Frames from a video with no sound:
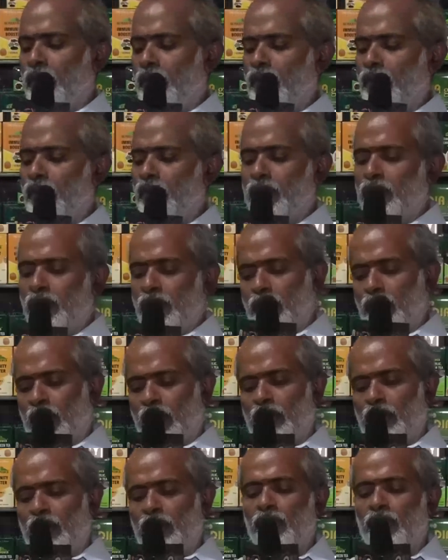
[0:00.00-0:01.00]
இது
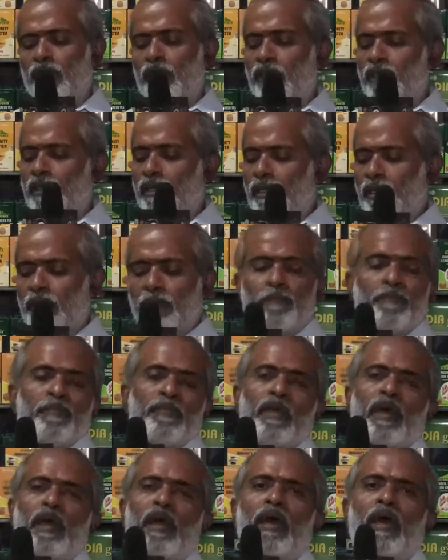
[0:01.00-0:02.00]
இது வந்து
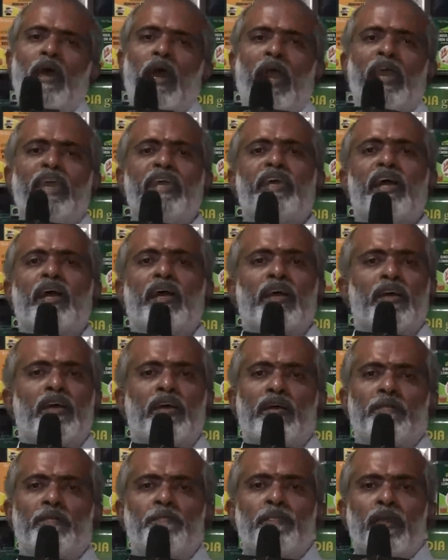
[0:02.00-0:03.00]
ஐக்காக
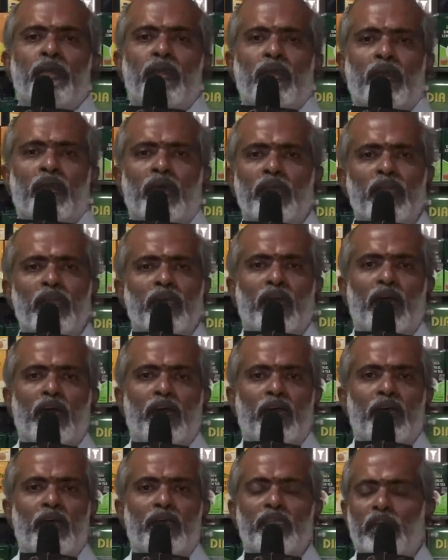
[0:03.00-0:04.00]

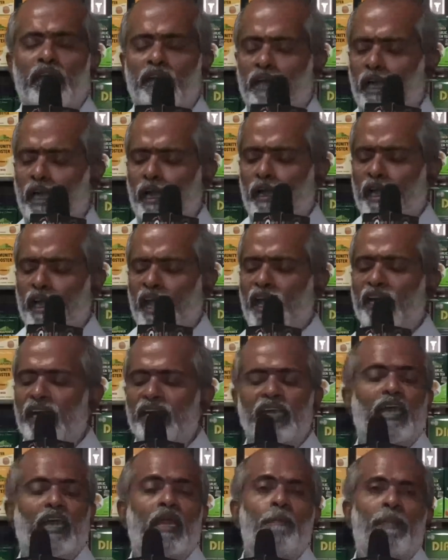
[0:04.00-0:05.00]
கண்ணுக்காக இதை க
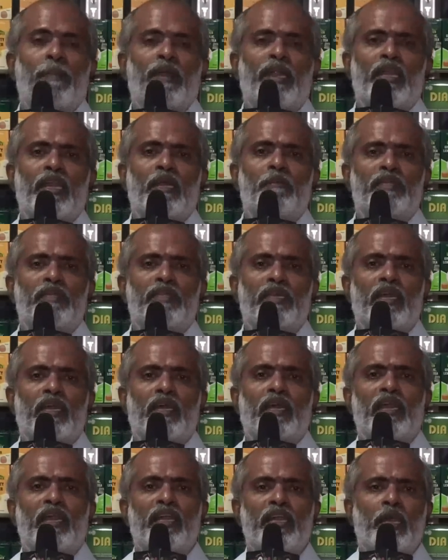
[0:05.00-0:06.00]
கேரட்டை கட் பண்ணிங்கன்னா பார்த்தீங்கன்னா
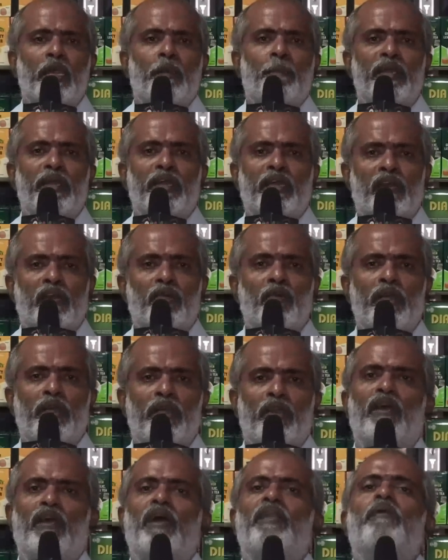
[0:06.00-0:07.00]
கண் எப்படி கருவிலி
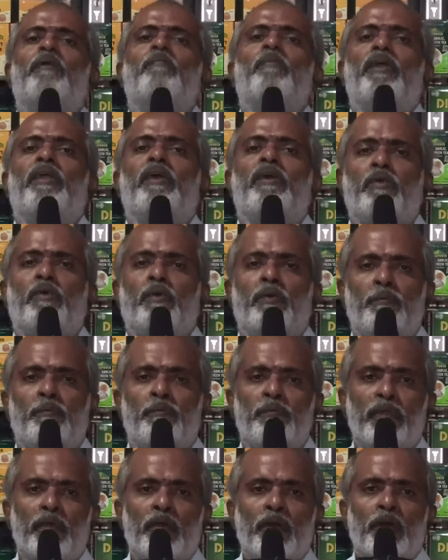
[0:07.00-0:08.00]
இருக்கோ அதே மாதிரியே இருக்கும்
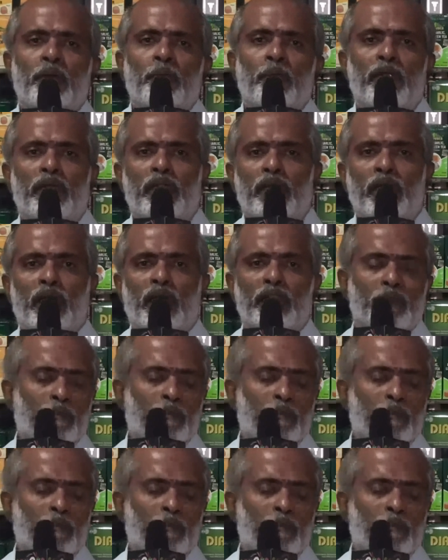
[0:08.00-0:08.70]
பட்டு அந்த